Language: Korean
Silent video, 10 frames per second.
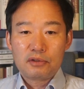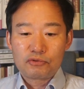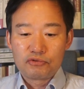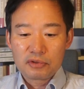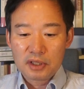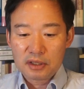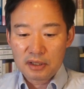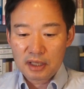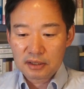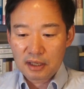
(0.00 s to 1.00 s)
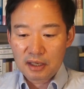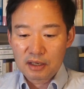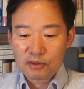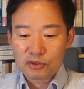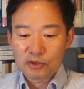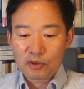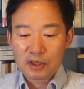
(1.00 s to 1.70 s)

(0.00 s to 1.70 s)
그 국리를 했다라는 거죠.